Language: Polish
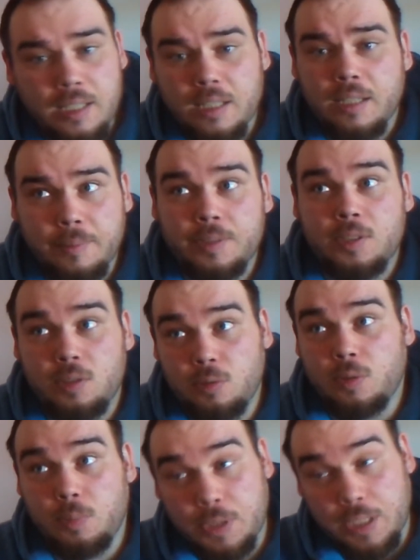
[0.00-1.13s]
e,
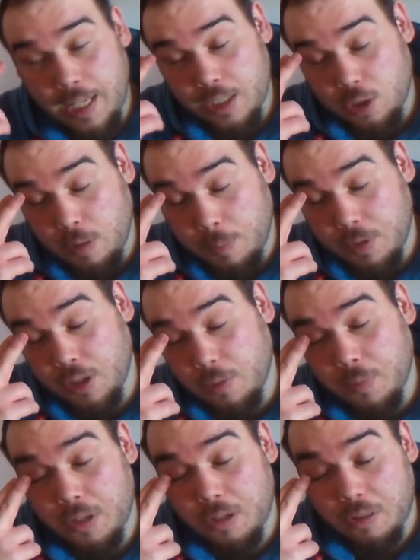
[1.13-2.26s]
sprzedaży słabszej o
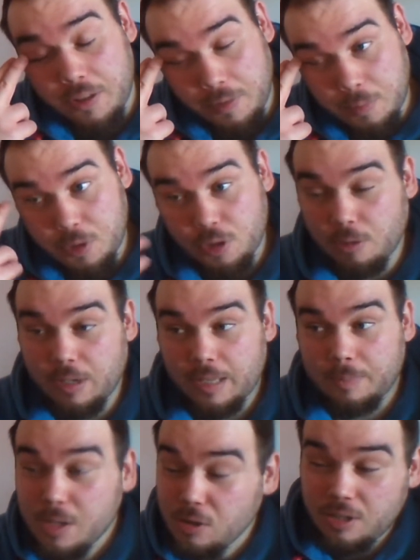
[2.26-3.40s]
milion. Nie wiem, czy to akurat
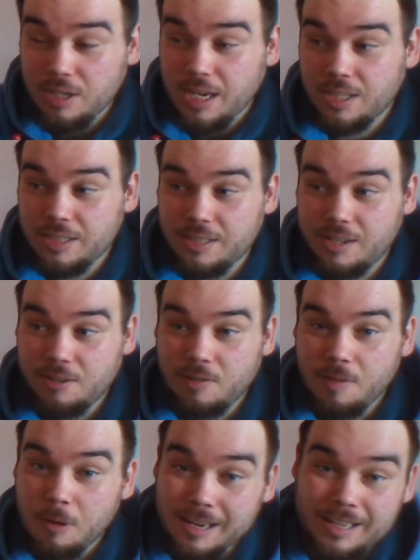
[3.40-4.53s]
milion graczy tak
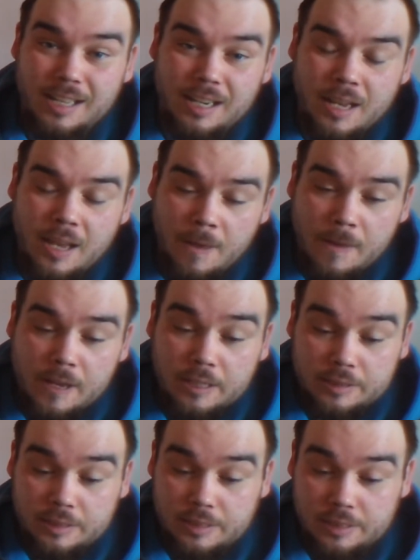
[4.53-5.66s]
zareagował, ale jednak
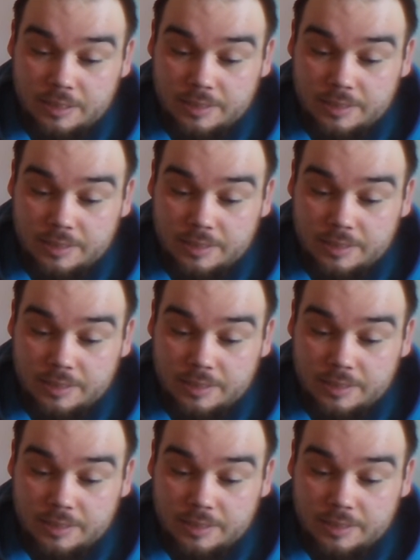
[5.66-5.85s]
ze,